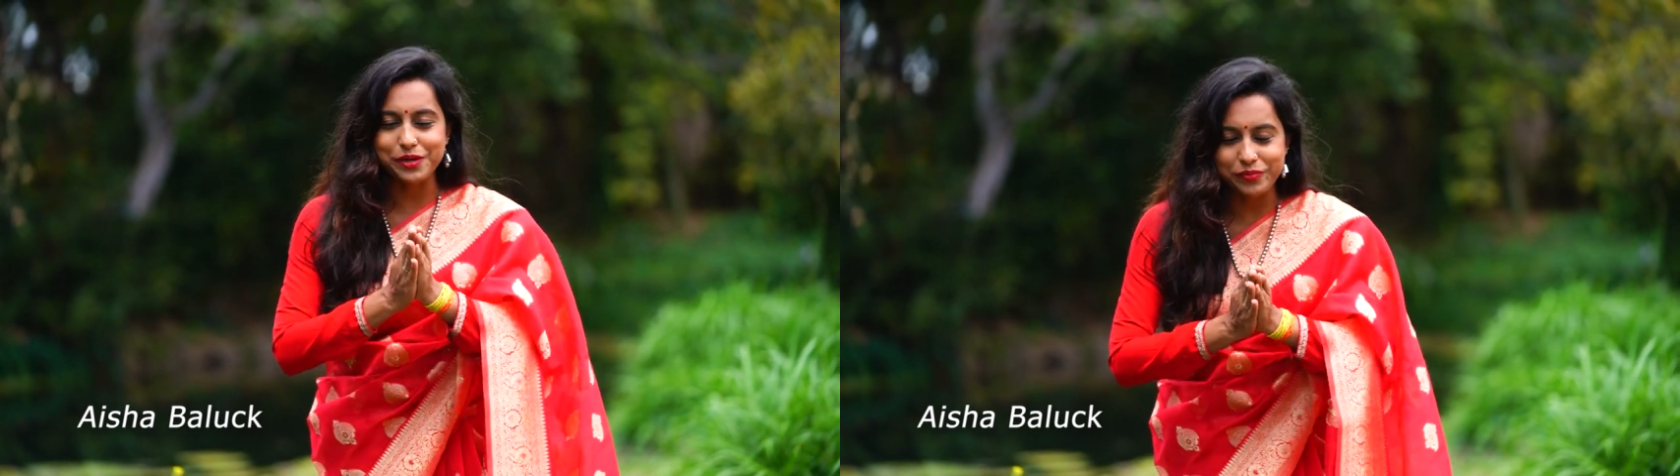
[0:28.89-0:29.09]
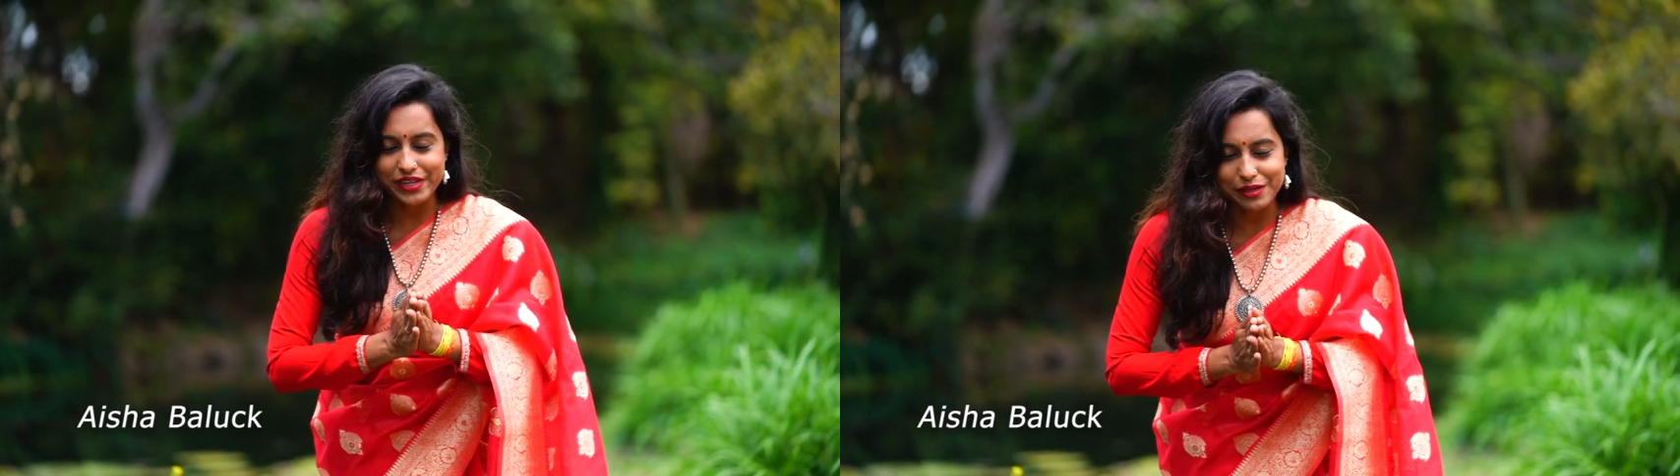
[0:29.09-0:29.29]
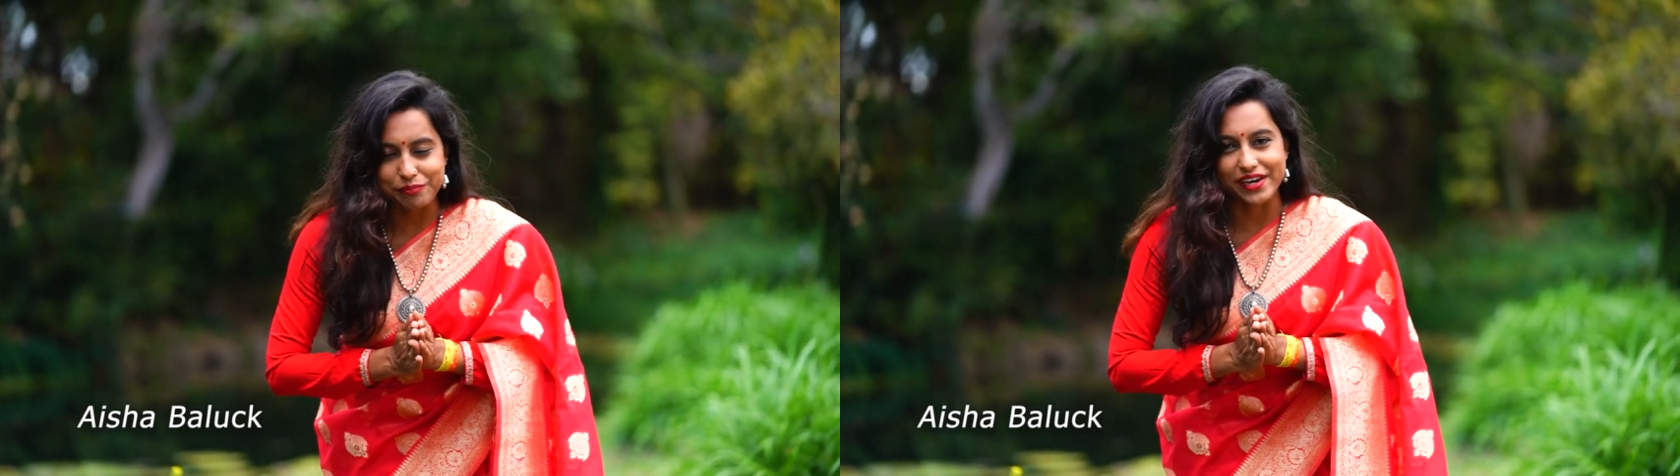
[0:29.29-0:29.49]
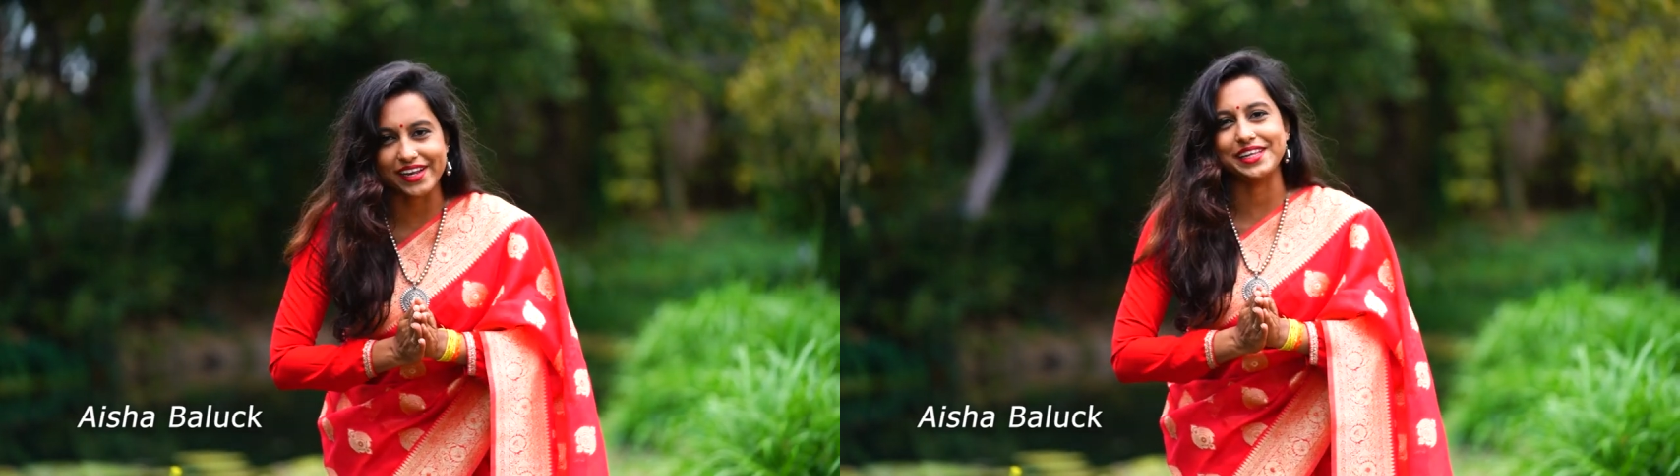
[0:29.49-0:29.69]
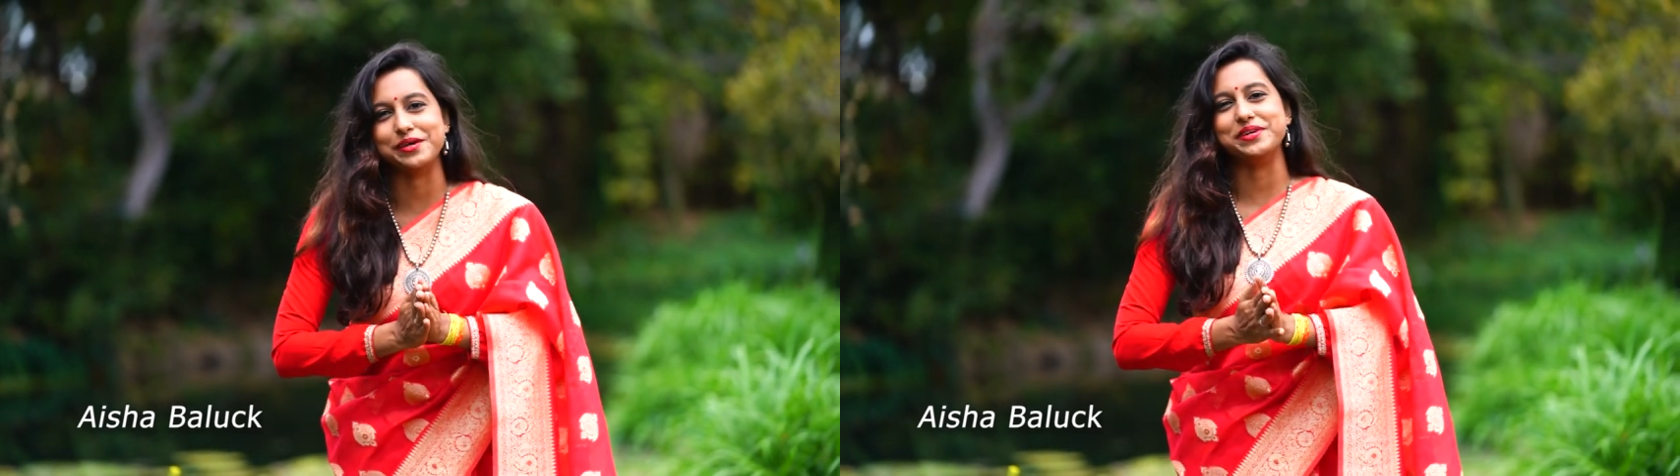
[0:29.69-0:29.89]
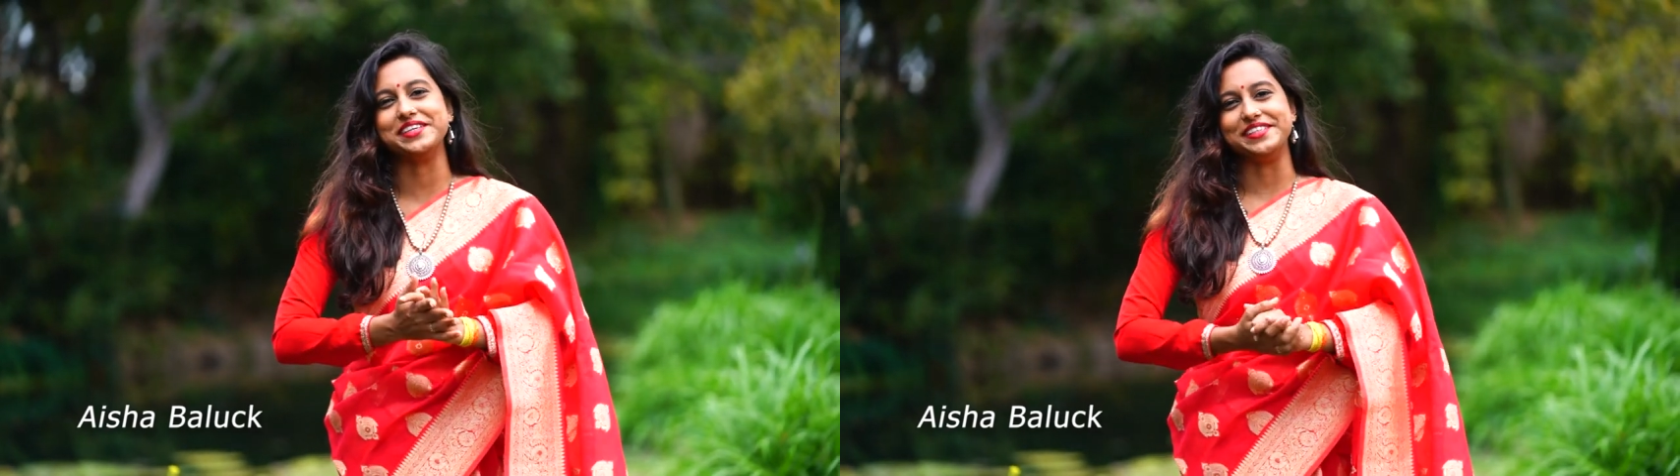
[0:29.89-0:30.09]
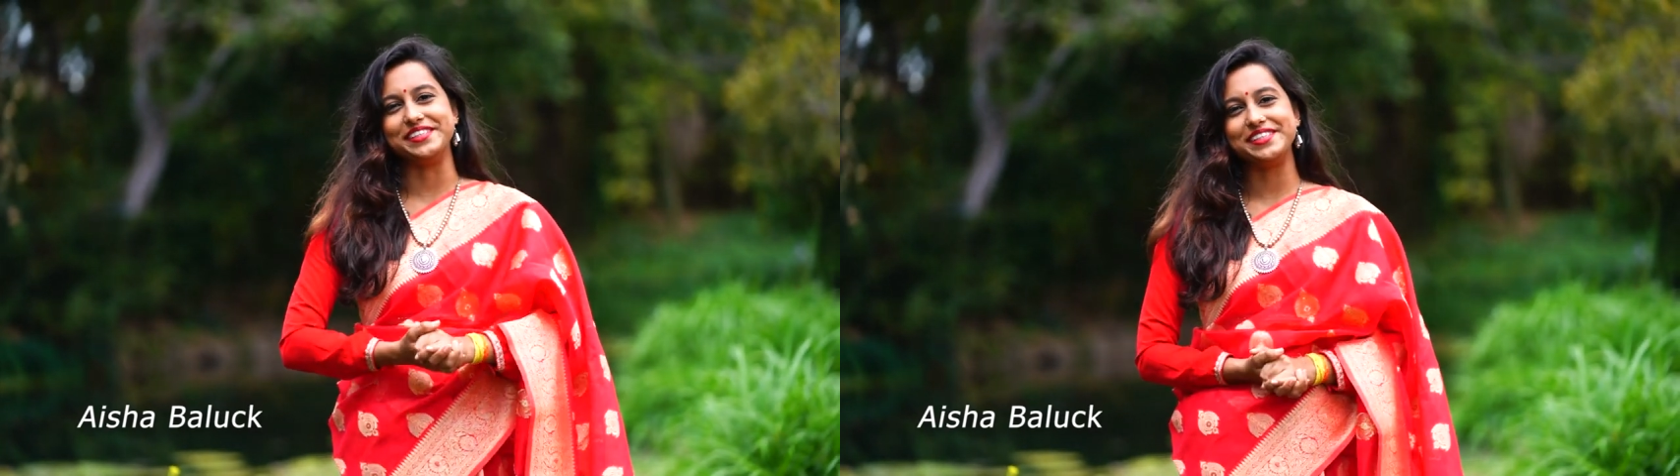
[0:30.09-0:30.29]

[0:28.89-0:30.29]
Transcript: का प्रेम भरा नमन